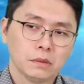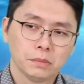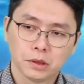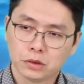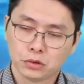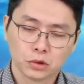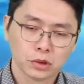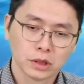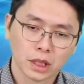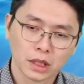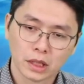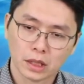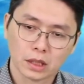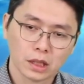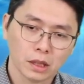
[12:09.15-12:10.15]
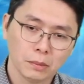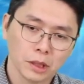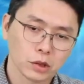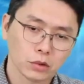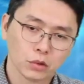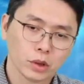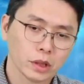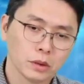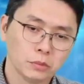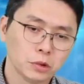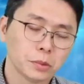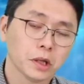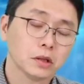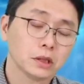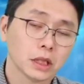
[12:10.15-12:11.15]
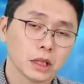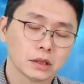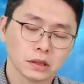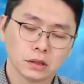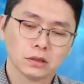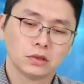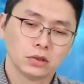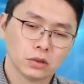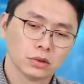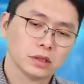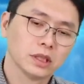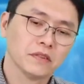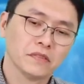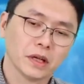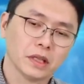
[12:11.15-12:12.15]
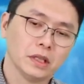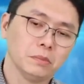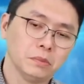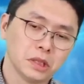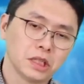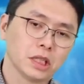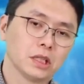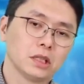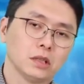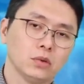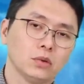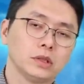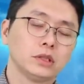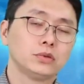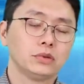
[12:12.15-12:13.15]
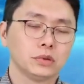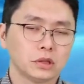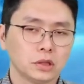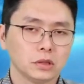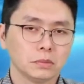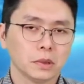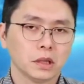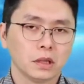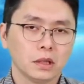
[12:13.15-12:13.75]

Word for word: 本土券商给个200多块的目标价，其实就是在反映明年的获利趋势，